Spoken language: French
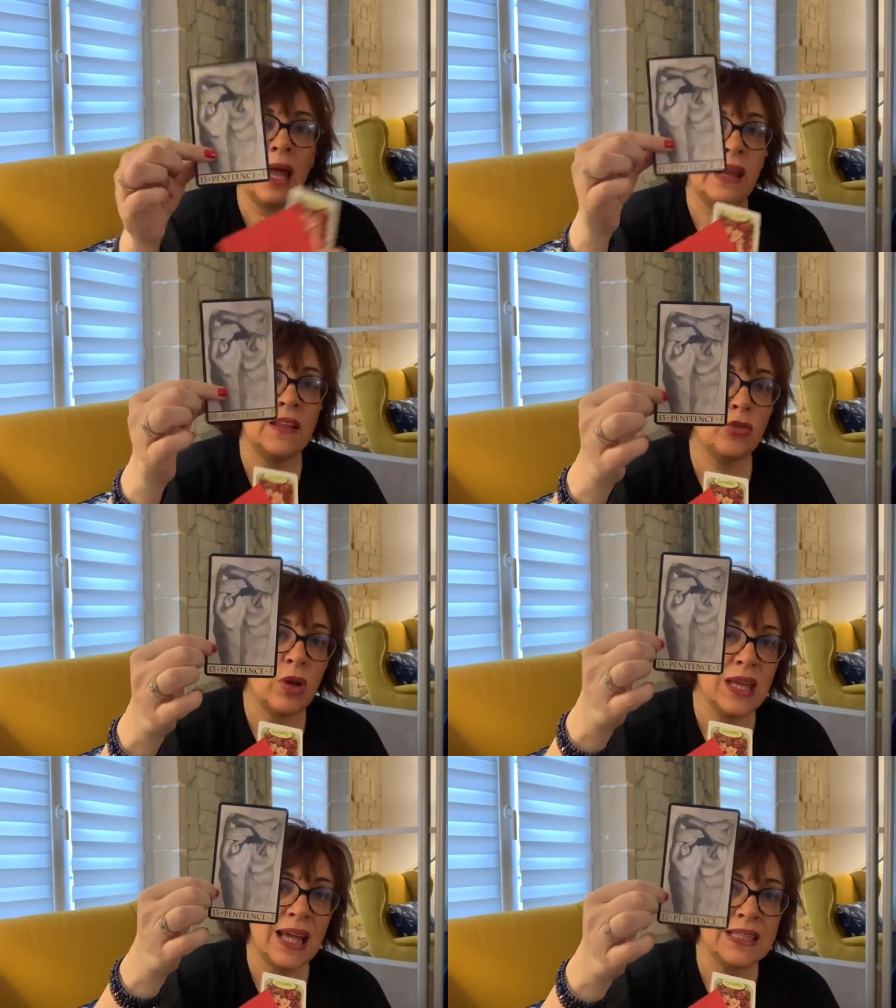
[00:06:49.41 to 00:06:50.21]
a
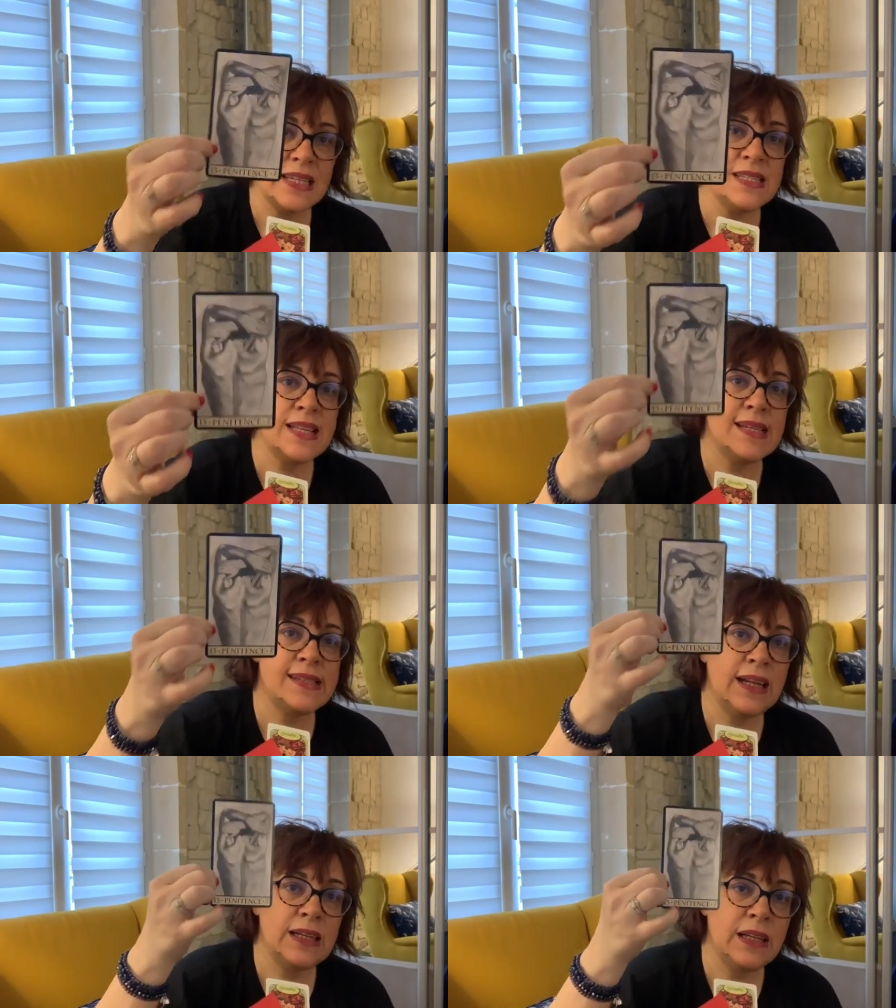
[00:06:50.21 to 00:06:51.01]
nettoyé la tristesse,
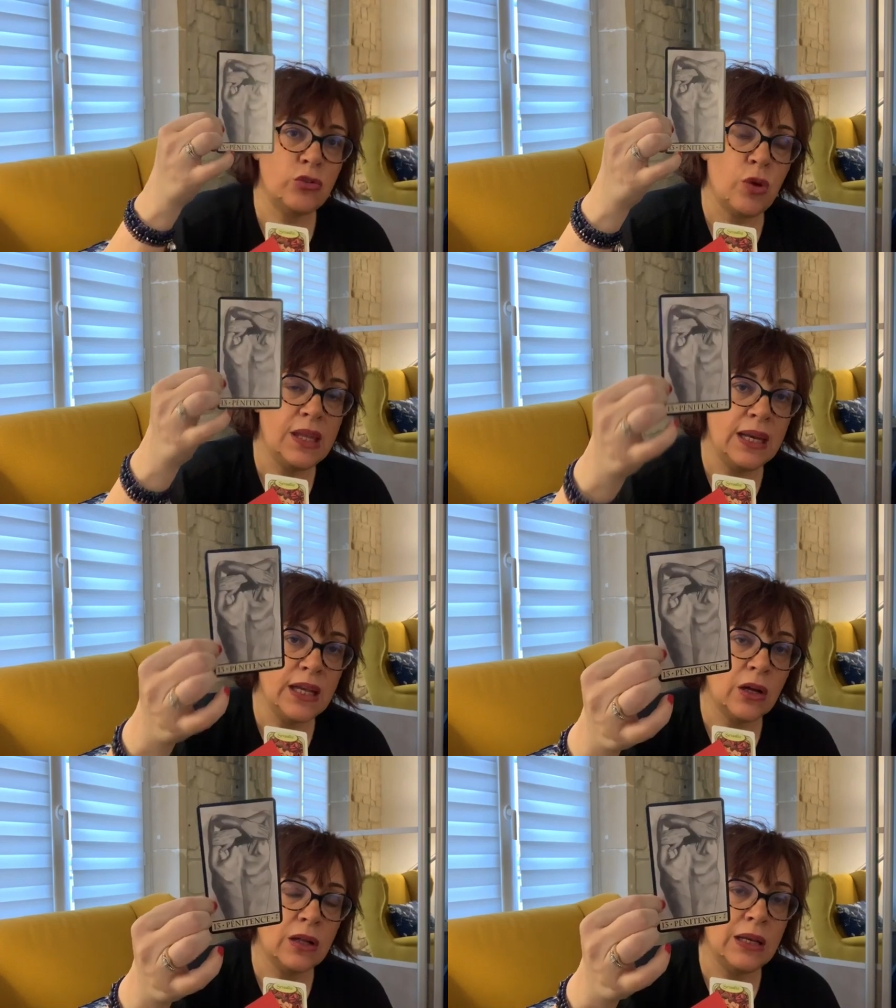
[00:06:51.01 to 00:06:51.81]
elle a nettoyé
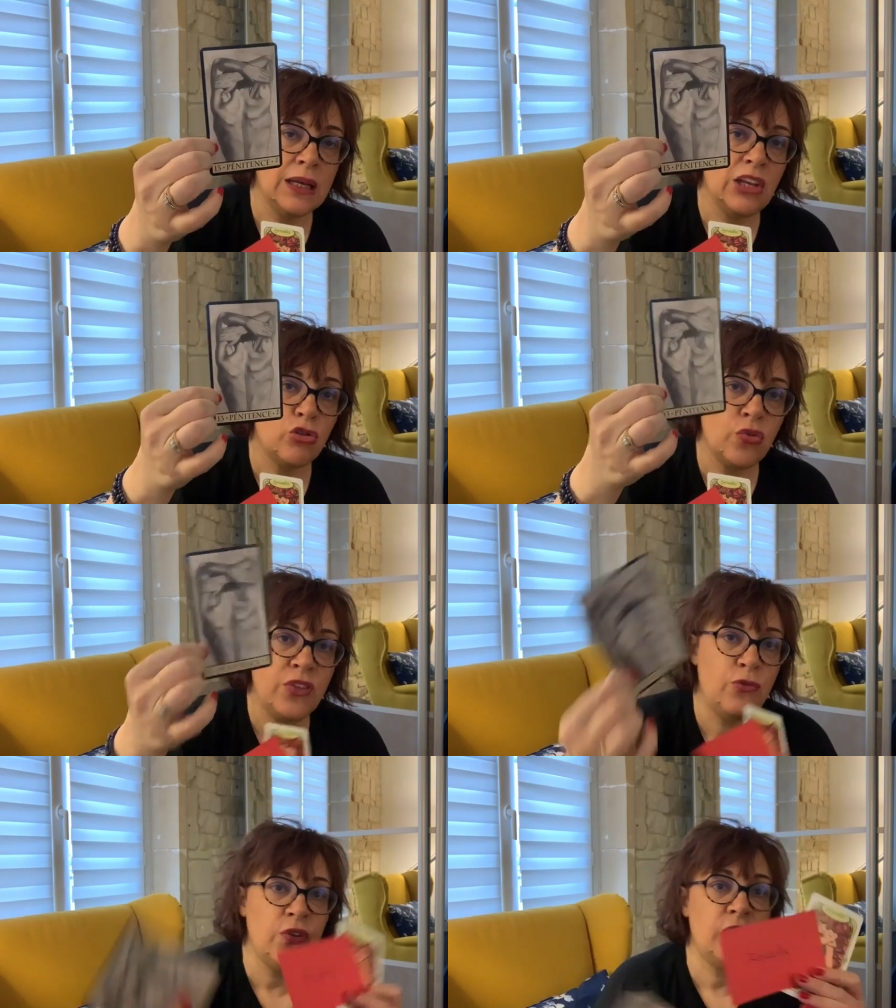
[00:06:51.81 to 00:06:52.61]
les, les, choses
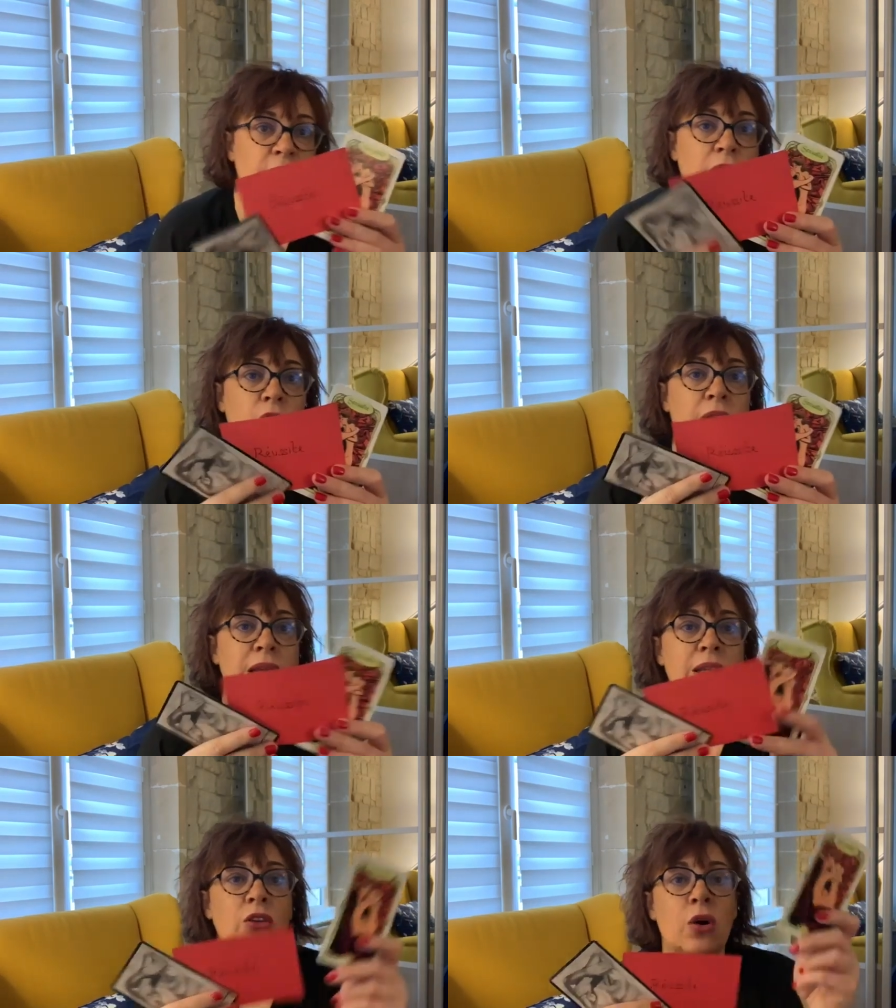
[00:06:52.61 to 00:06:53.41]
difficiles dans
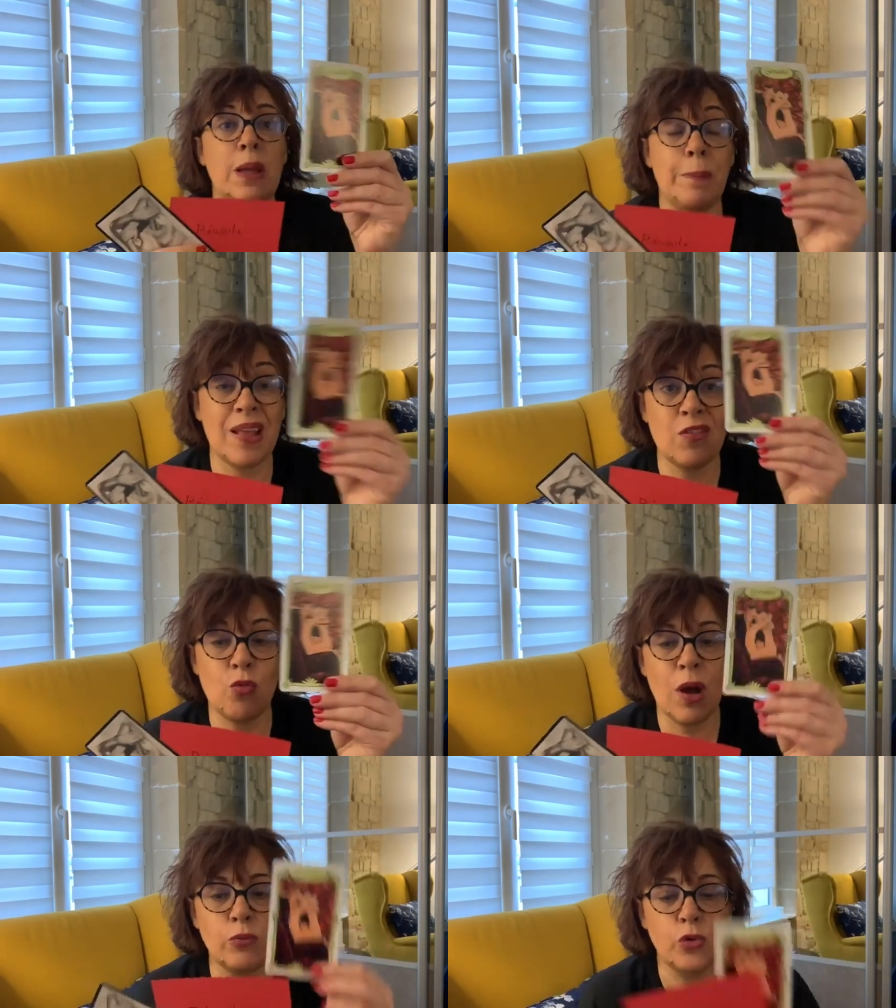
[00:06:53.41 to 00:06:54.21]
les, dans les
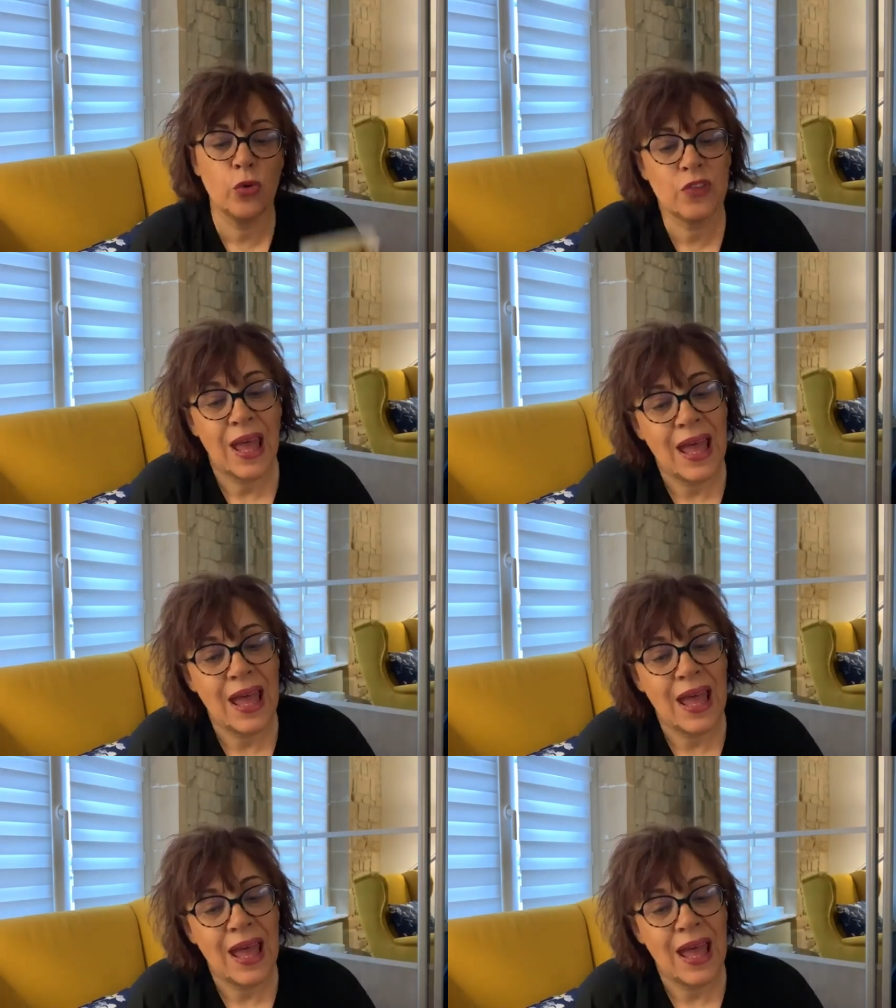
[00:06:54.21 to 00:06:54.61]
passions amoureuses.